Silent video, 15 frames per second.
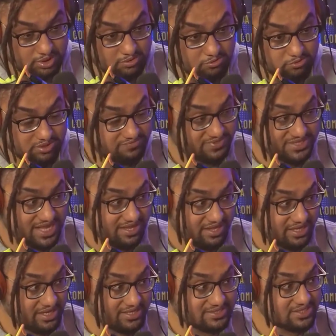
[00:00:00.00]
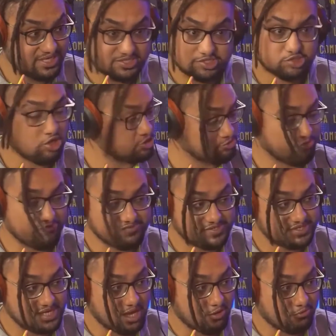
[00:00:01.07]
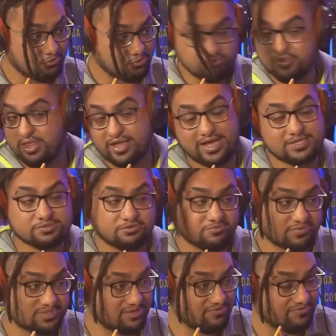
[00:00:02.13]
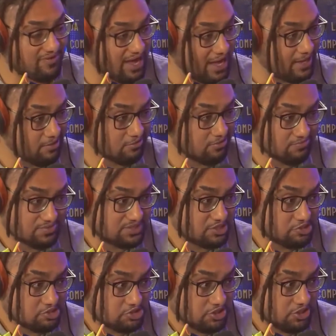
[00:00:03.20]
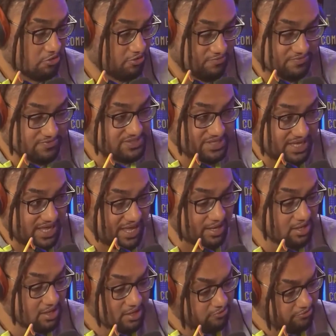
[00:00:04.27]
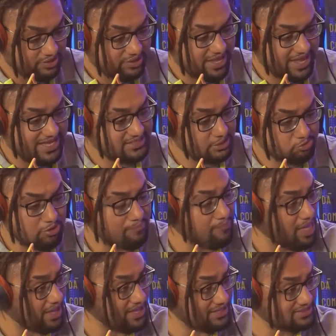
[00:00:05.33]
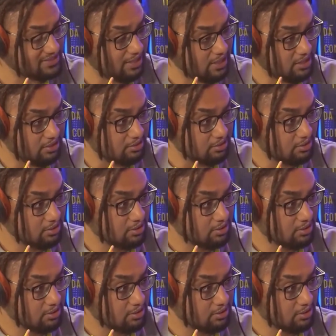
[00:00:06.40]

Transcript: Quando você é criança, é só superficial. Não interessa o que você fale, o que você diga, o que você é. O que interessa é a tua aparência ali.